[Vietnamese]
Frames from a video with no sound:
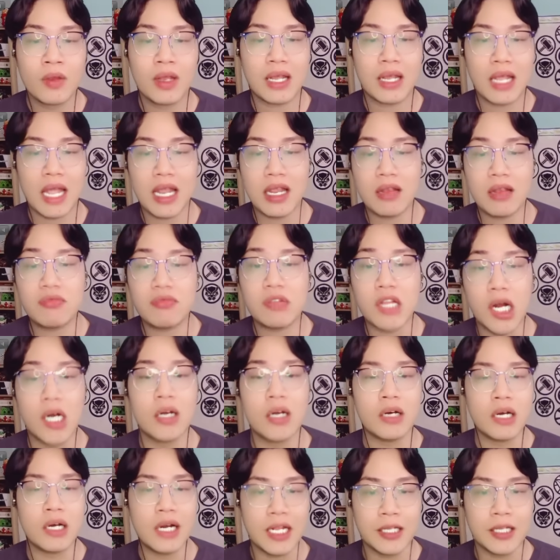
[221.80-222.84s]
cái tên
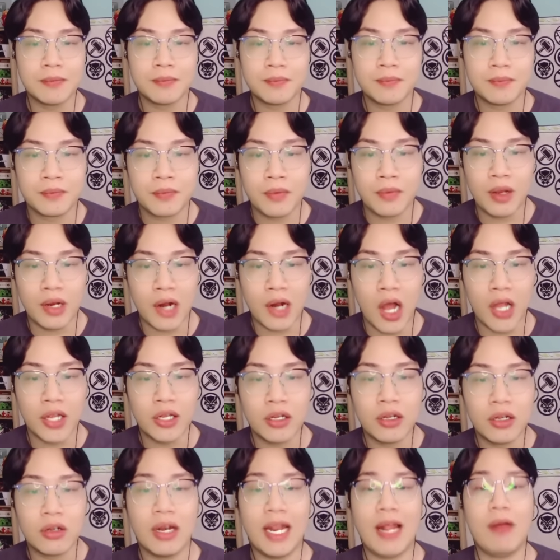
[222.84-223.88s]
lửa đi rồi
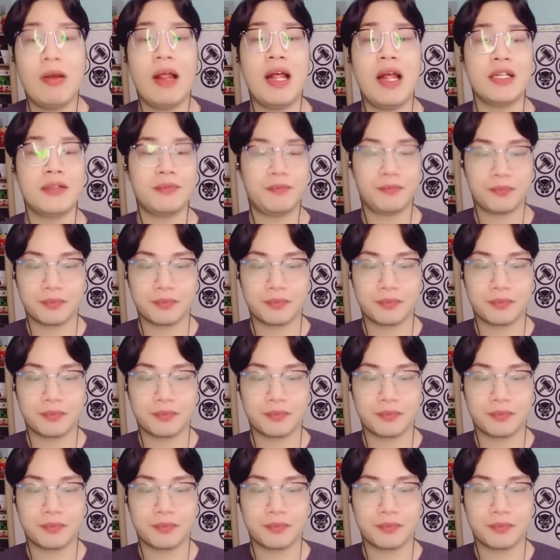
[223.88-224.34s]
leo lên